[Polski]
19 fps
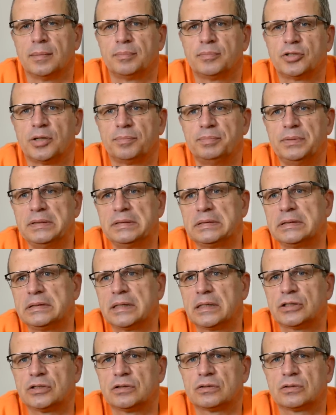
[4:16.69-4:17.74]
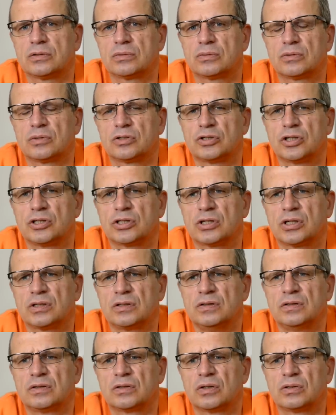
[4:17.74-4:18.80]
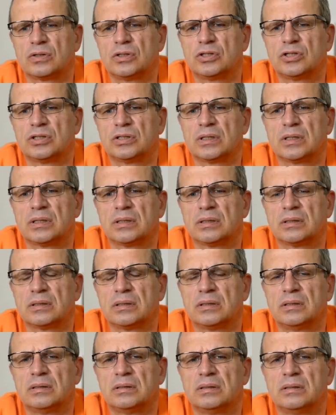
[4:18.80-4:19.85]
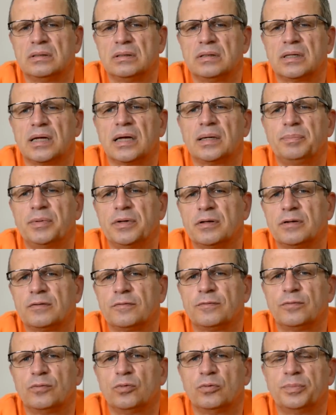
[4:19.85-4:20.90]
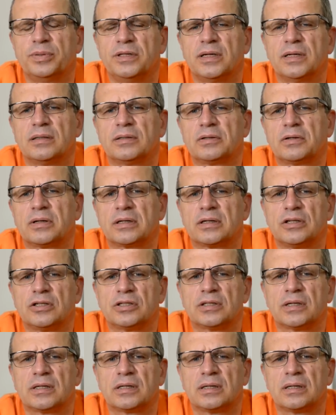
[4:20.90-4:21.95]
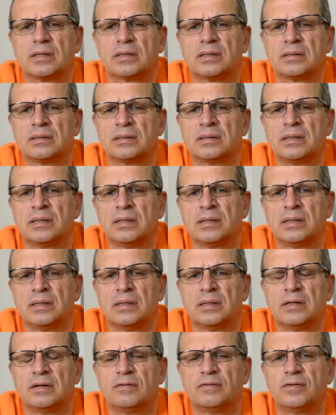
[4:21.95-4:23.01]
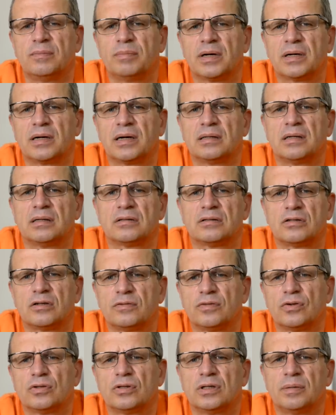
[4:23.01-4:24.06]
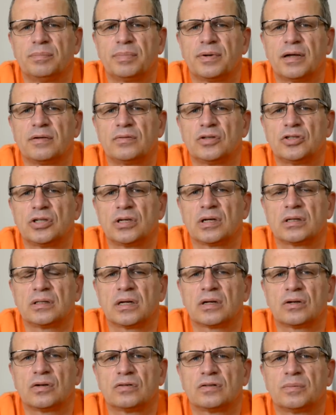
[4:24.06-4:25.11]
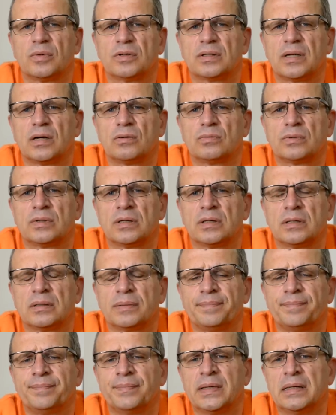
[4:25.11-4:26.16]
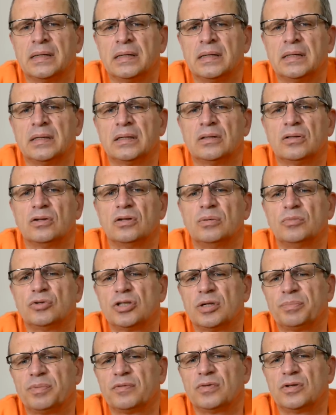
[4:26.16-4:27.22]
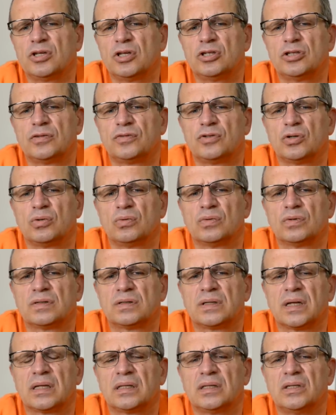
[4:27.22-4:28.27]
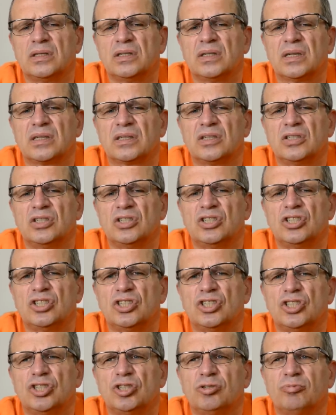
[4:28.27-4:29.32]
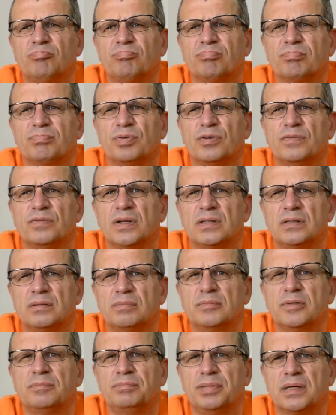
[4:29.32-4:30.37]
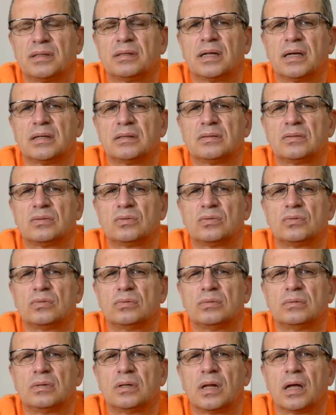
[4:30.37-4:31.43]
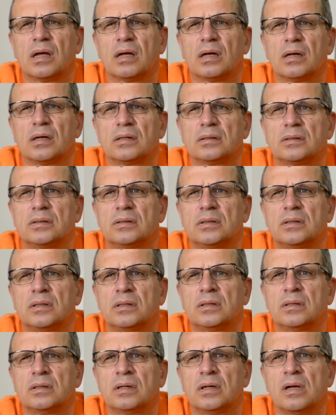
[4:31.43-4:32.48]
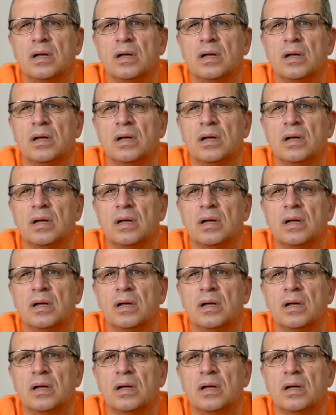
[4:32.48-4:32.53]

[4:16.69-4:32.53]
przepisy nasze są troszeczkę historyczne. Y, najpierw łupnięto jakieś takie wymagania zdrowotne prawie, że jak na kosmonautę. No i muszę powiedzieć, że w ciągu ostatnich jakichś powiedzmy 15 lat